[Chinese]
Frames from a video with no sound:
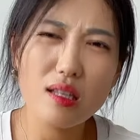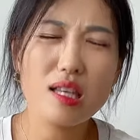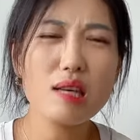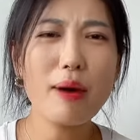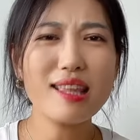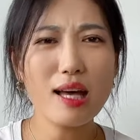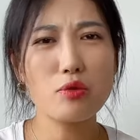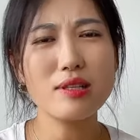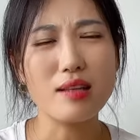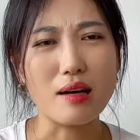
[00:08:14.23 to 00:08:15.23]
你一拍大
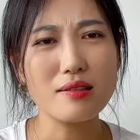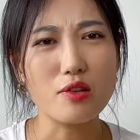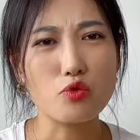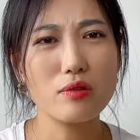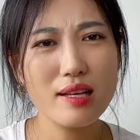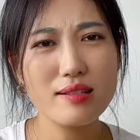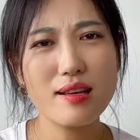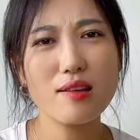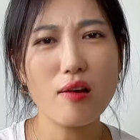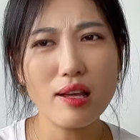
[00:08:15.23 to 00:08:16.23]
腿，想想说那
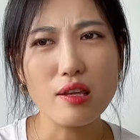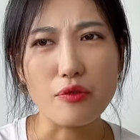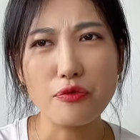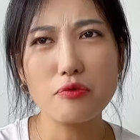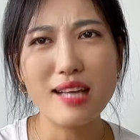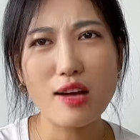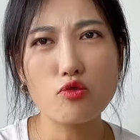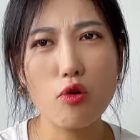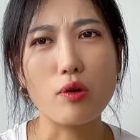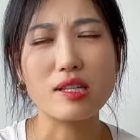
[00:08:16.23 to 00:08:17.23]
些要给你附加，
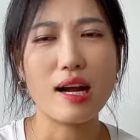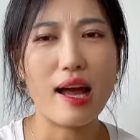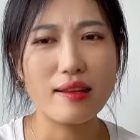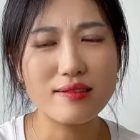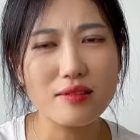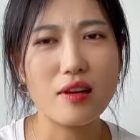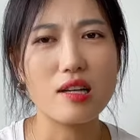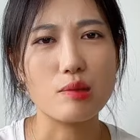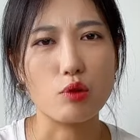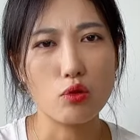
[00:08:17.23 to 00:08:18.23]
说我这还赠
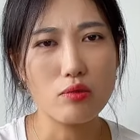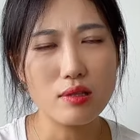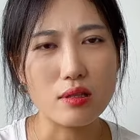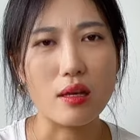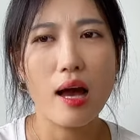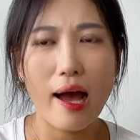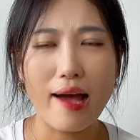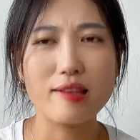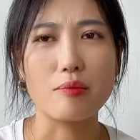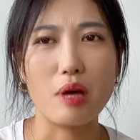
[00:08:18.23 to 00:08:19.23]
点什么东西，
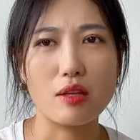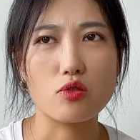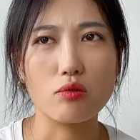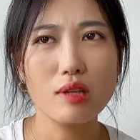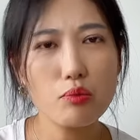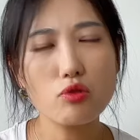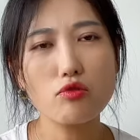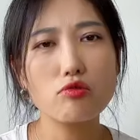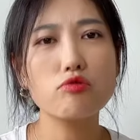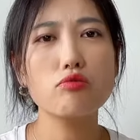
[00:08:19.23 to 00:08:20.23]
还怎么样的时候，那不
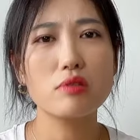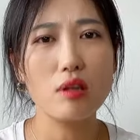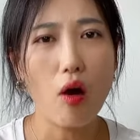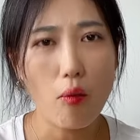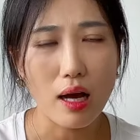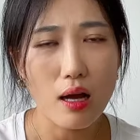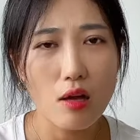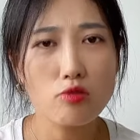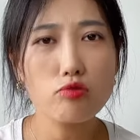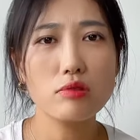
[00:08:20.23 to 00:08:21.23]
就是促销吗？
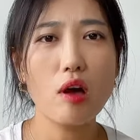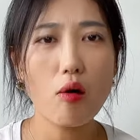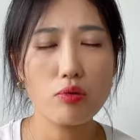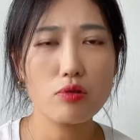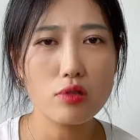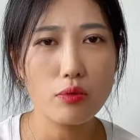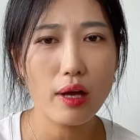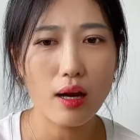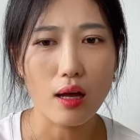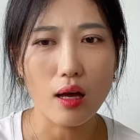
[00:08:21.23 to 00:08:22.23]
促销不就是
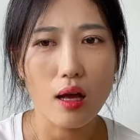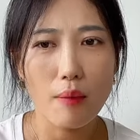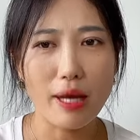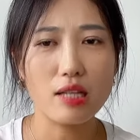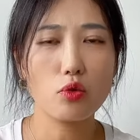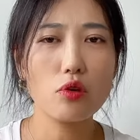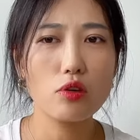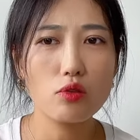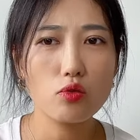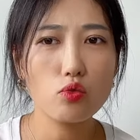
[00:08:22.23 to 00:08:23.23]
为了把这个东
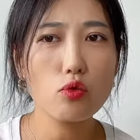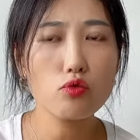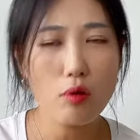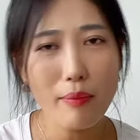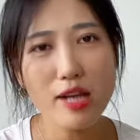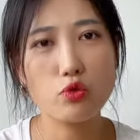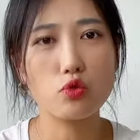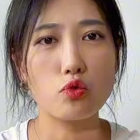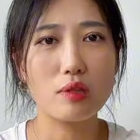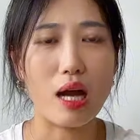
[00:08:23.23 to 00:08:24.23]
西多多卖
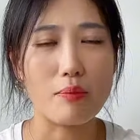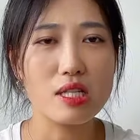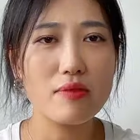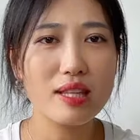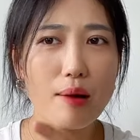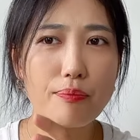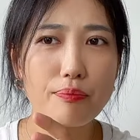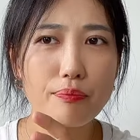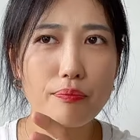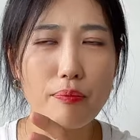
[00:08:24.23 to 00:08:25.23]
出去一点吗？是因为它
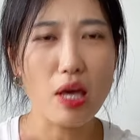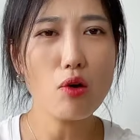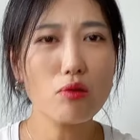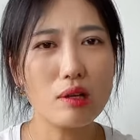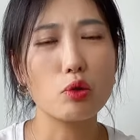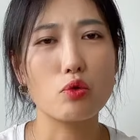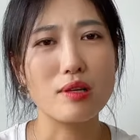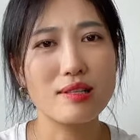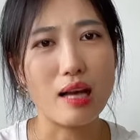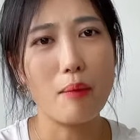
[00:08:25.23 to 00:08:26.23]
没有那么多
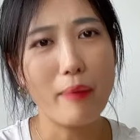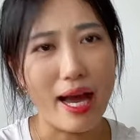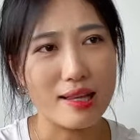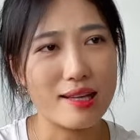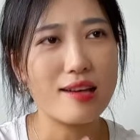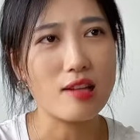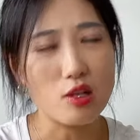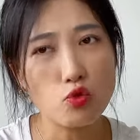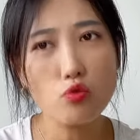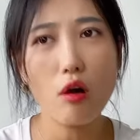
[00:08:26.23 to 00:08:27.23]
人想买它，它
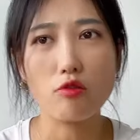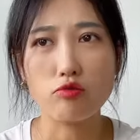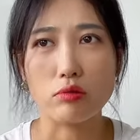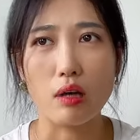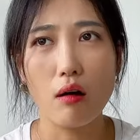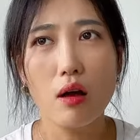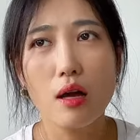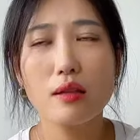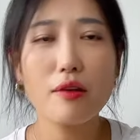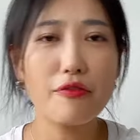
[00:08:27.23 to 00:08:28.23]
才需要促销。
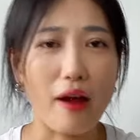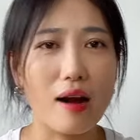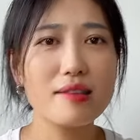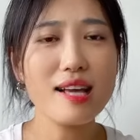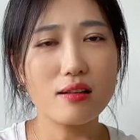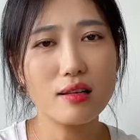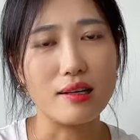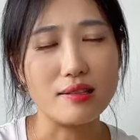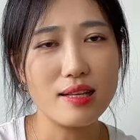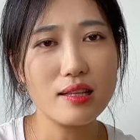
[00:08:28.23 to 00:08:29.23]
那反而价格
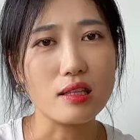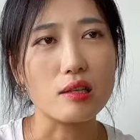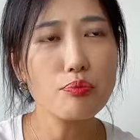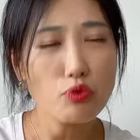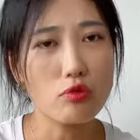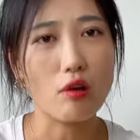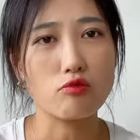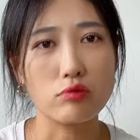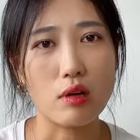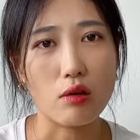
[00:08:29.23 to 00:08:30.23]
很坚挺的，不需要
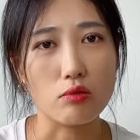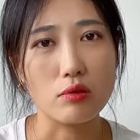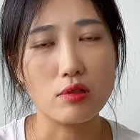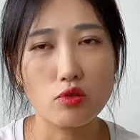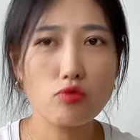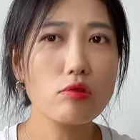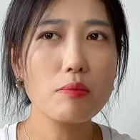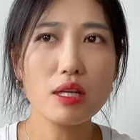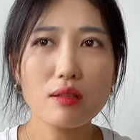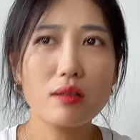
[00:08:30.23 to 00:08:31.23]
促销的东西，说
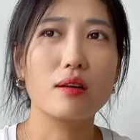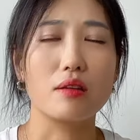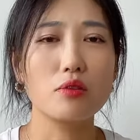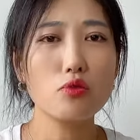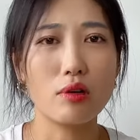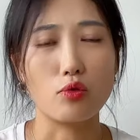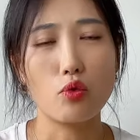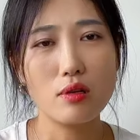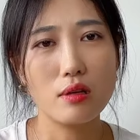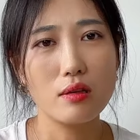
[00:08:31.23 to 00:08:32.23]
明可能就很
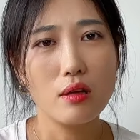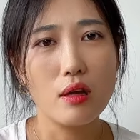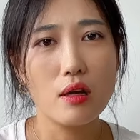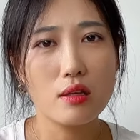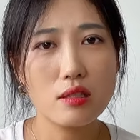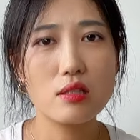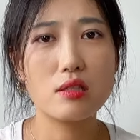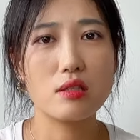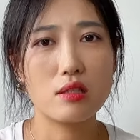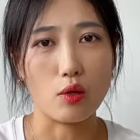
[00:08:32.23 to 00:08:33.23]
多人
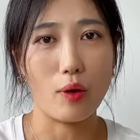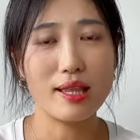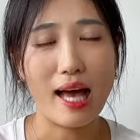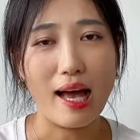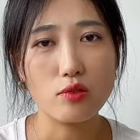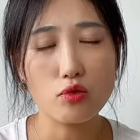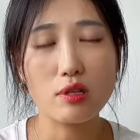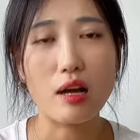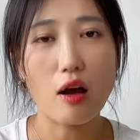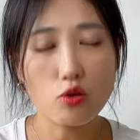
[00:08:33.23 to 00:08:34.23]
喜欢它，就
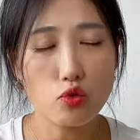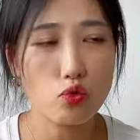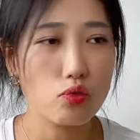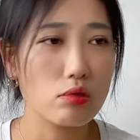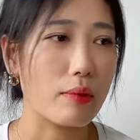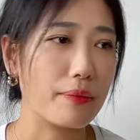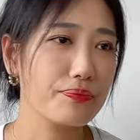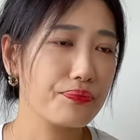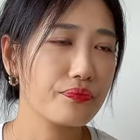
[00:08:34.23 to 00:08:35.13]
是刚需，是吧？